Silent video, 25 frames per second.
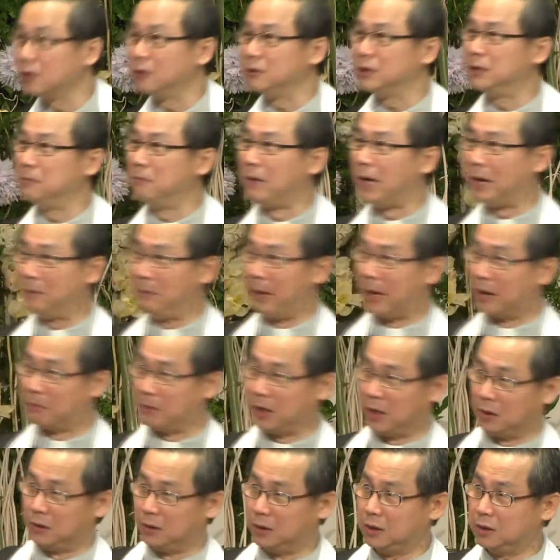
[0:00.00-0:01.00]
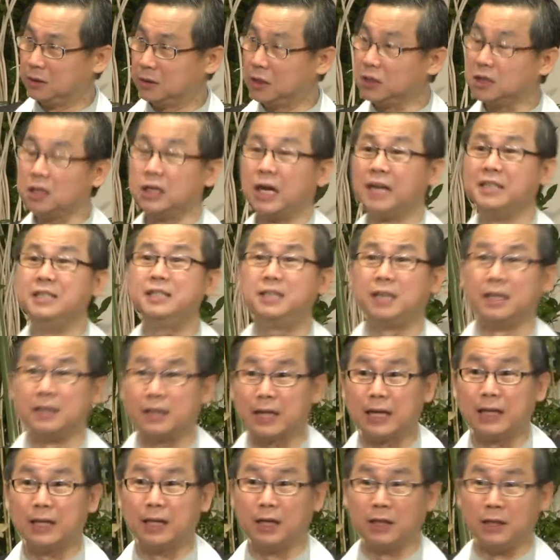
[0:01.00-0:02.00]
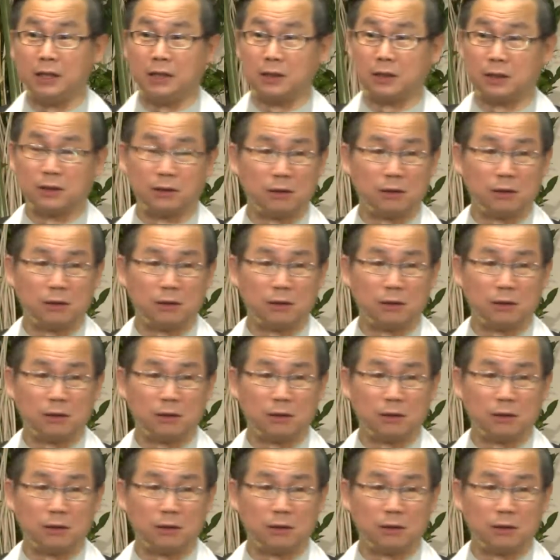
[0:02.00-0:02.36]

去买马票，这是很简单的例子。